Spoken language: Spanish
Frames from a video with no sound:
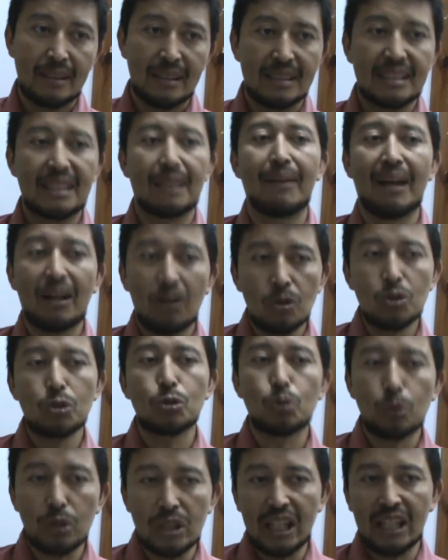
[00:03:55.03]
Se va
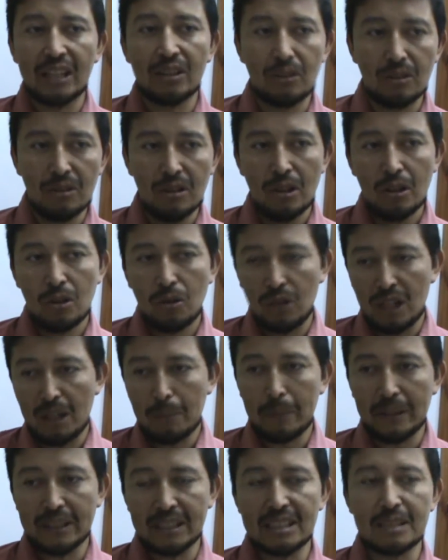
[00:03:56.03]
construyendo con
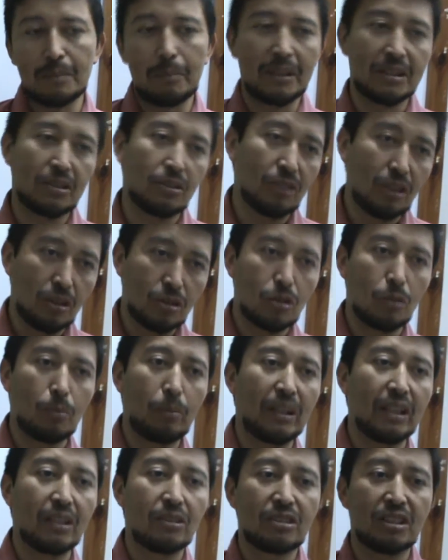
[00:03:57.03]
la participación de los
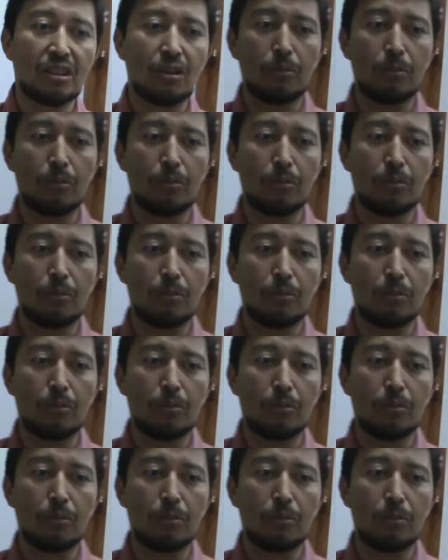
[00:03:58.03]
compañeros y